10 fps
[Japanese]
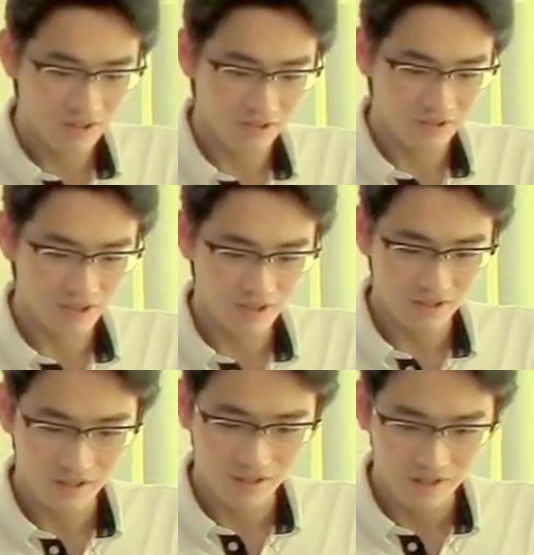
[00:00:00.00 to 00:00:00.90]
表
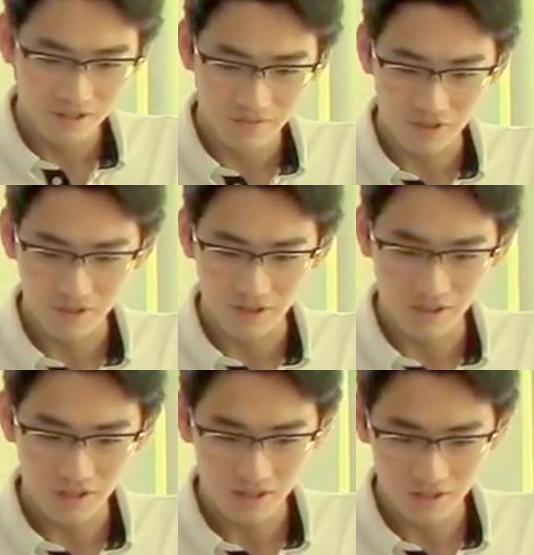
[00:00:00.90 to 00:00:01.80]
でまあ、それ
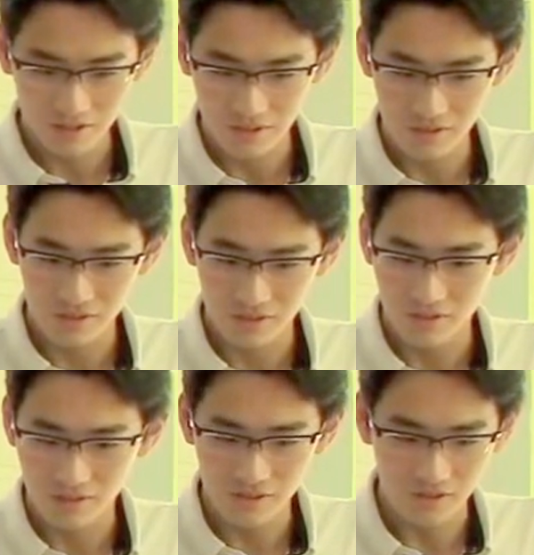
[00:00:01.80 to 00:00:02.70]
に対する
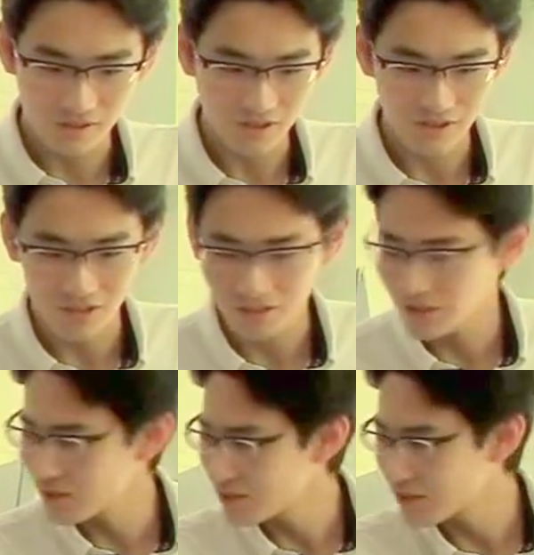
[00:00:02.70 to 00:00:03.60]
実際の
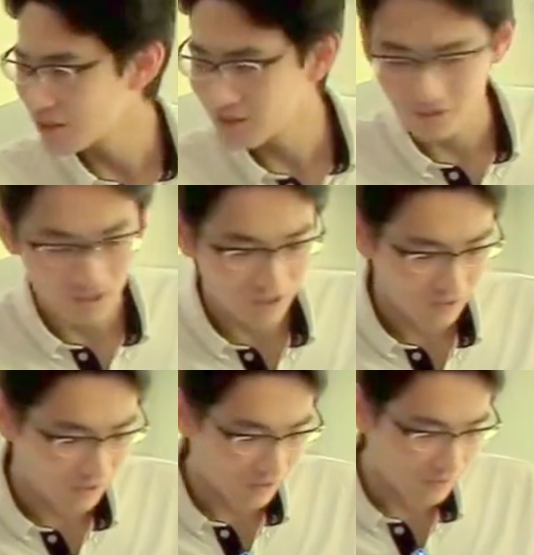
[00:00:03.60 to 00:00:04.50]
精度っていうのがそのあ
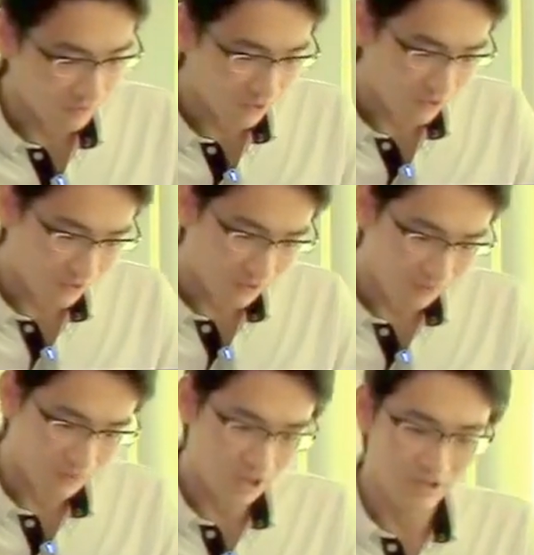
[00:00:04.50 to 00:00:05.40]
の
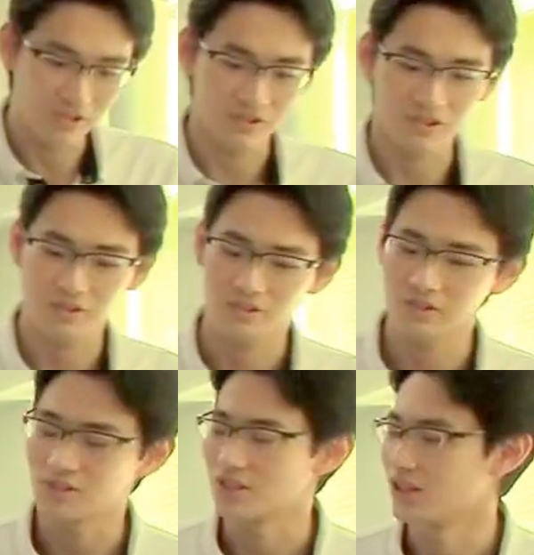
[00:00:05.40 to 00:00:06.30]
モモデルの
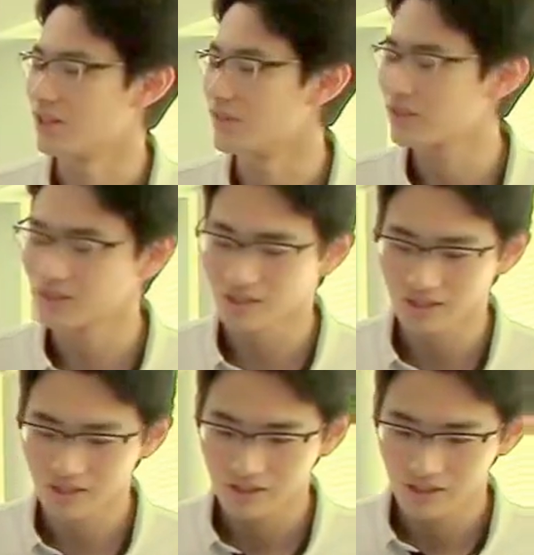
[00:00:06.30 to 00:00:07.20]
数値になります。
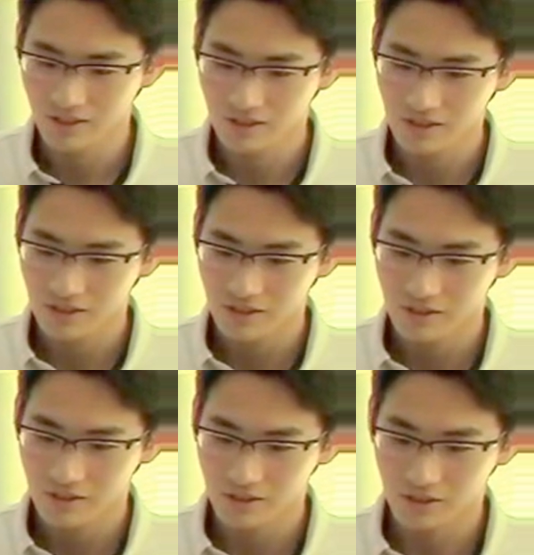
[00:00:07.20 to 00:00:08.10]

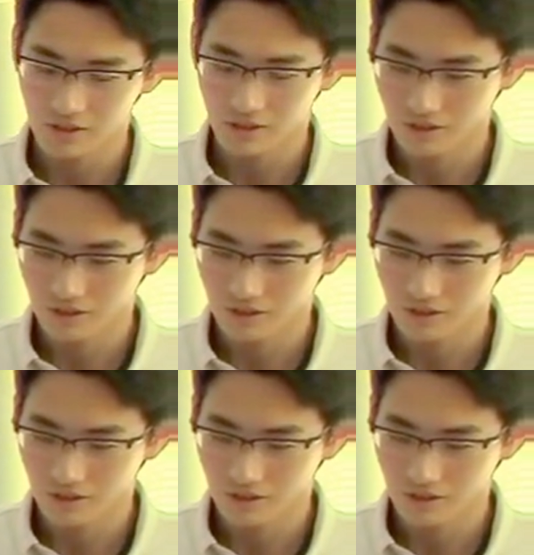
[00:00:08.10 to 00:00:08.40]
で、